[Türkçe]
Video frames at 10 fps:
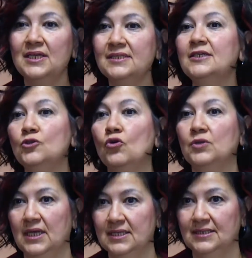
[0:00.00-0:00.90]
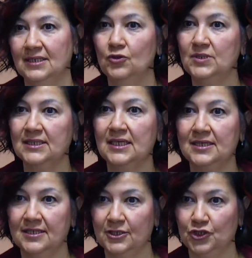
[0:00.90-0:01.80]
sarı nokta hastalığı özellikle
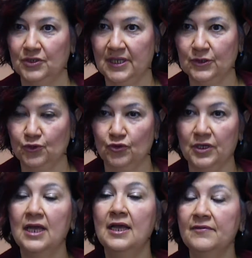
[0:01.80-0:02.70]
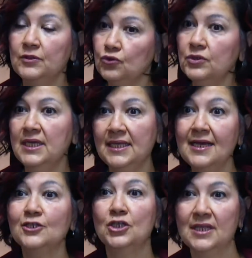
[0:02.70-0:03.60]
40 yaşından sonra ve Türkiye'de
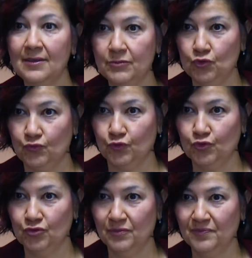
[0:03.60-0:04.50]
yaşanan bir nüfus